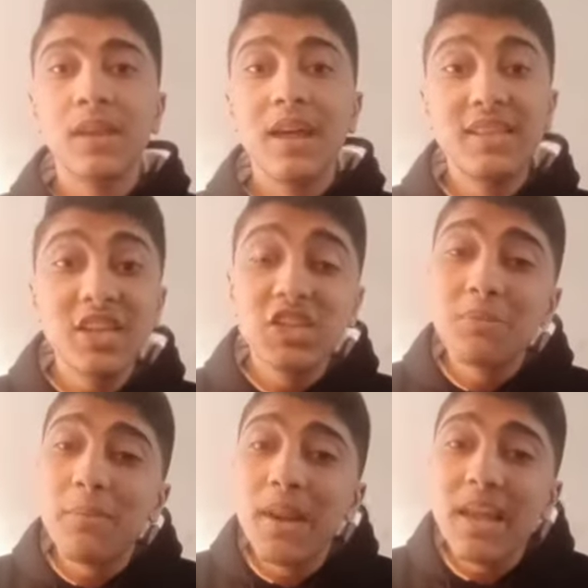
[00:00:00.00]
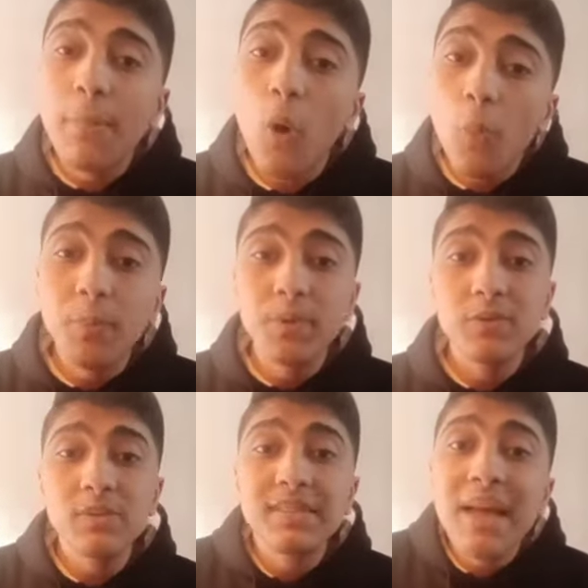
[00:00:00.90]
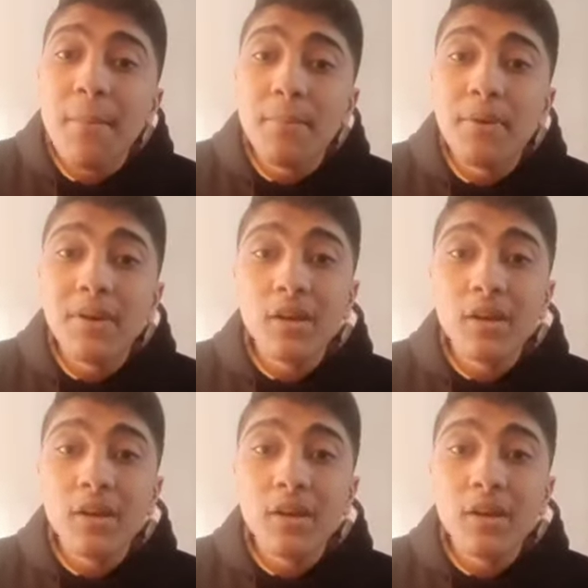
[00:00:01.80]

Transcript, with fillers: هتعيشي مبلية بحبي والذنب